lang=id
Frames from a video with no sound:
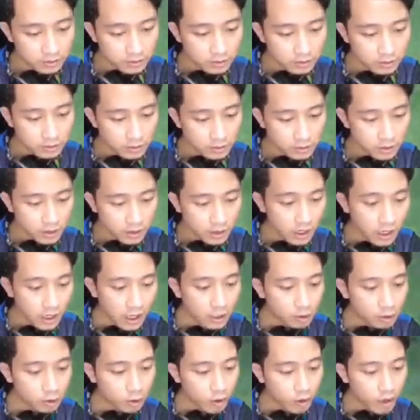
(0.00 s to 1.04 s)
Ah, tuh
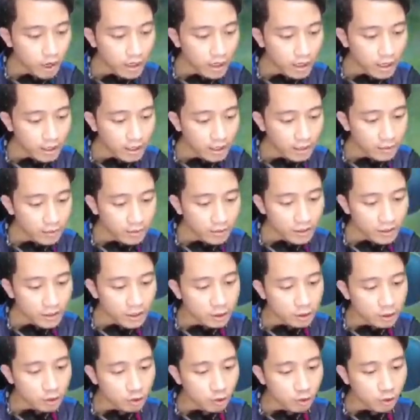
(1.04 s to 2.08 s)
arahin begitu,
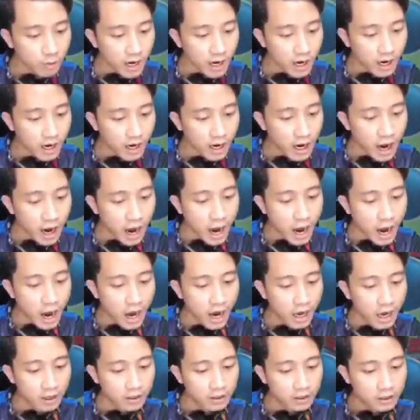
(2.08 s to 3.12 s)
Bang. Ah.
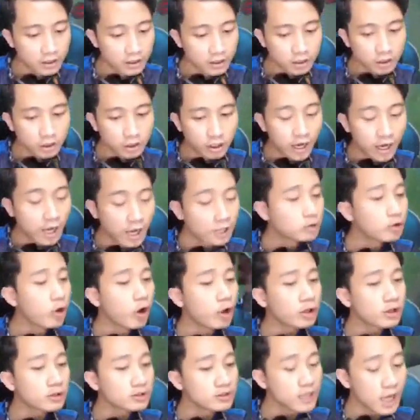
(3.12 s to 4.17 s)
Lihat
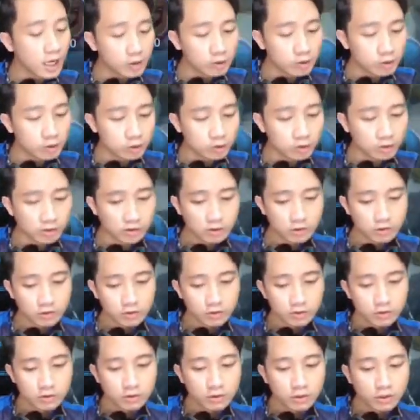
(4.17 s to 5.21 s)
gordnya tuh.
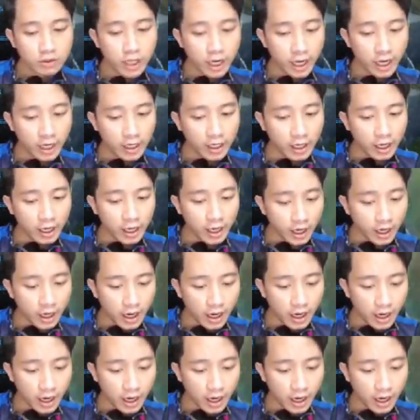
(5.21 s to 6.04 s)
GG kan?